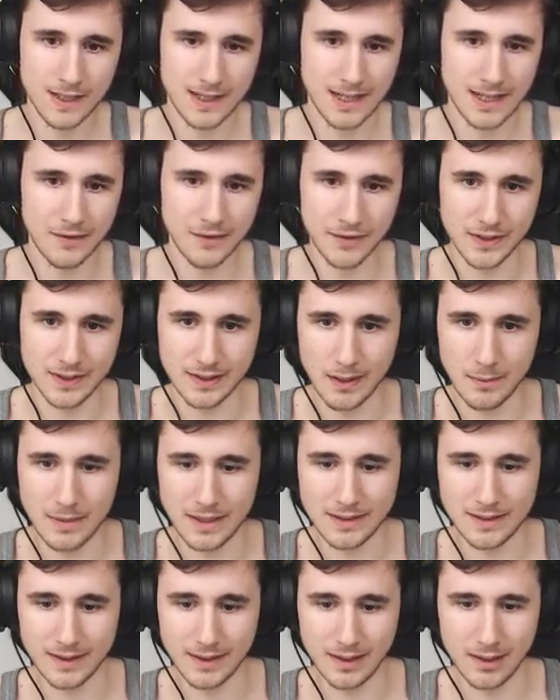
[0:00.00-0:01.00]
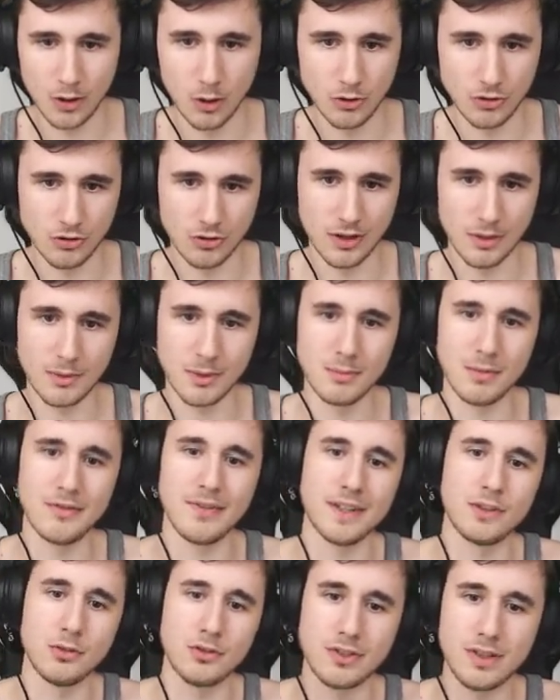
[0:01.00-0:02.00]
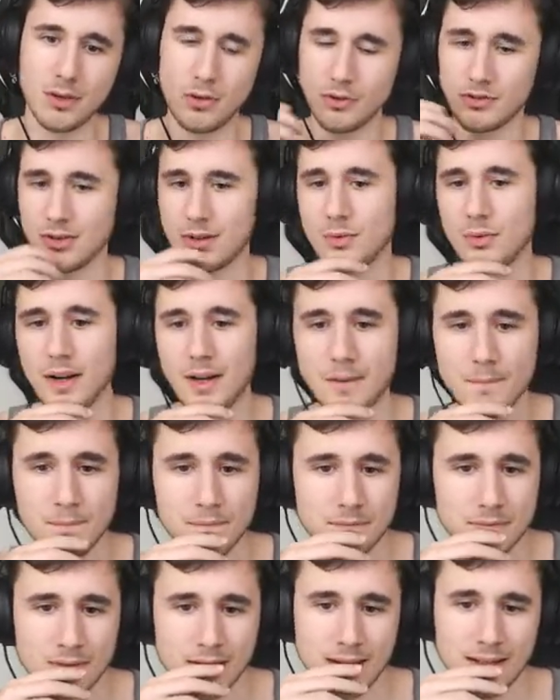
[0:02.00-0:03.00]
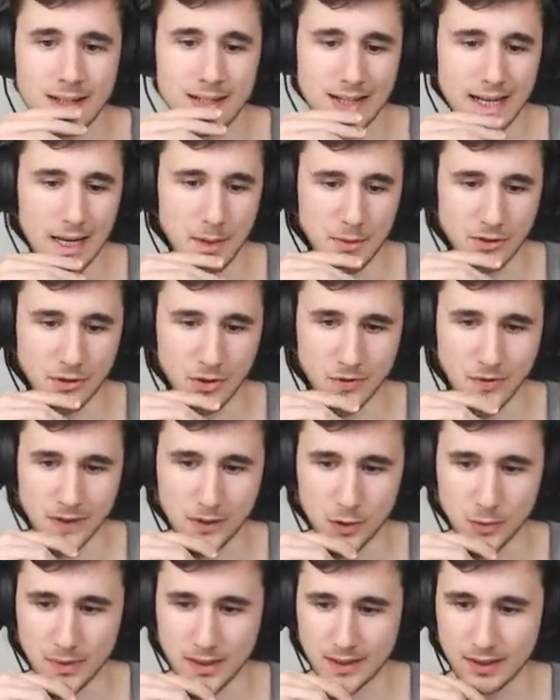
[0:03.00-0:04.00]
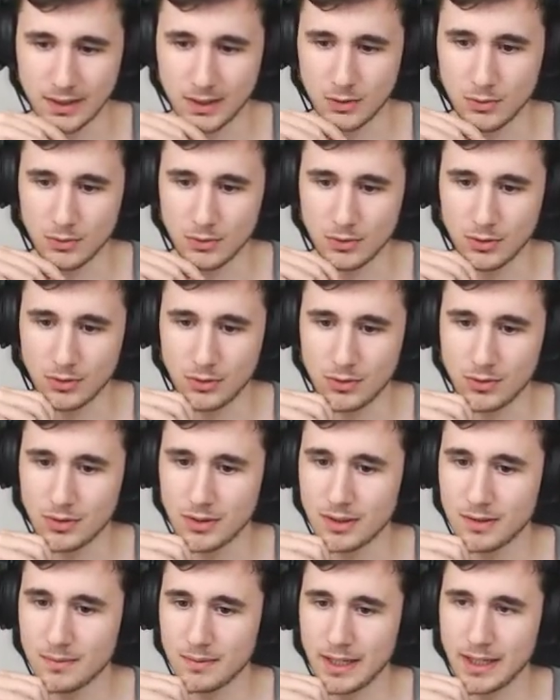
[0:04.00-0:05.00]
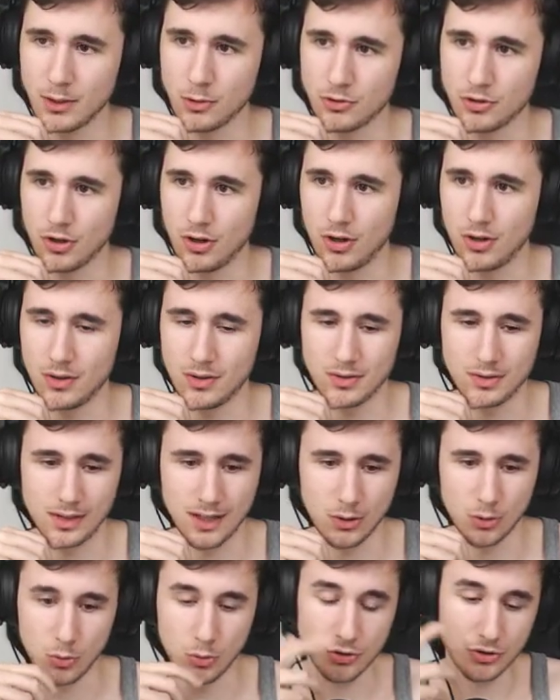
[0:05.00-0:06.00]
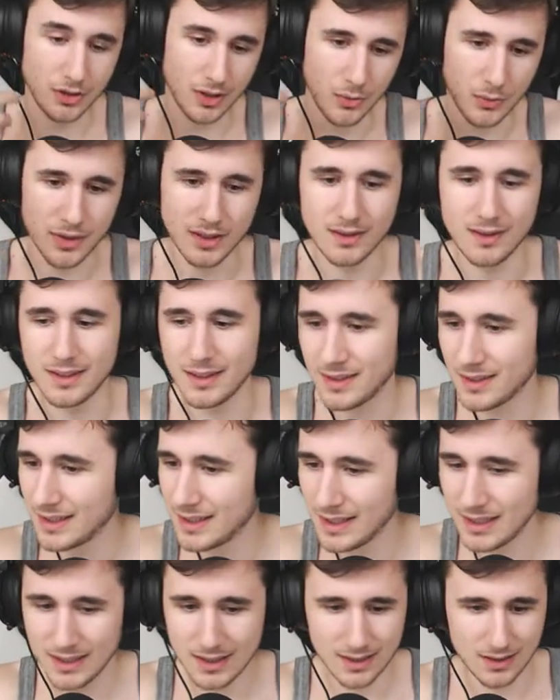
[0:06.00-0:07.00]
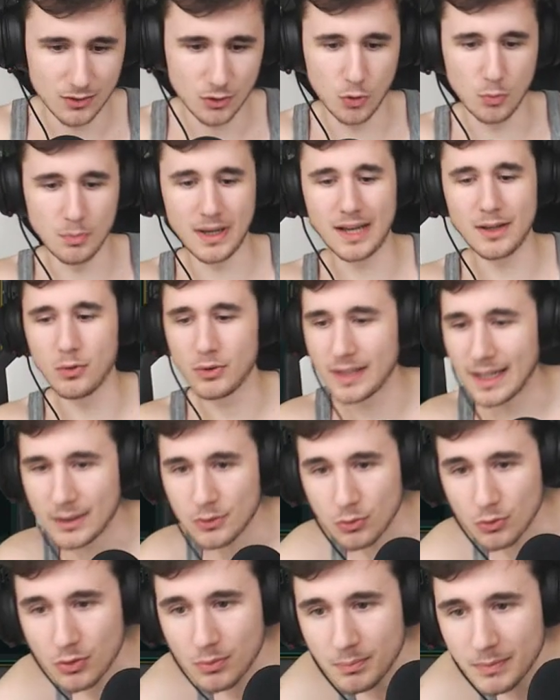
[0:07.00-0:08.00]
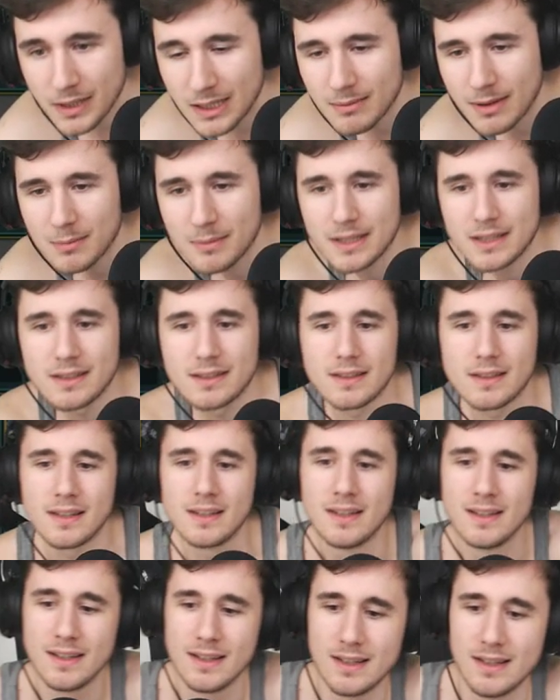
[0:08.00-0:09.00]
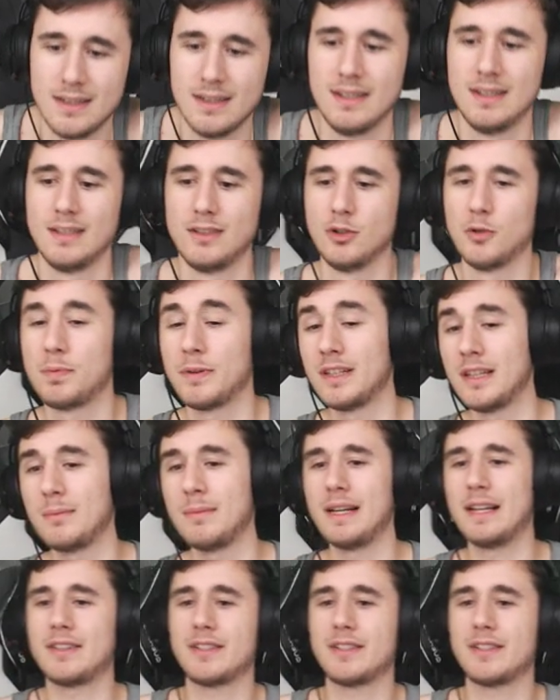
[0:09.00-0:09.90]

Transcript: effettivamente era logico che avrebbe fatto sta cosa qua. E mi sono fatto bettare come un coglione. E io ho la goccia, quindi non mi ha aiutato minimamente. Devo prendermi le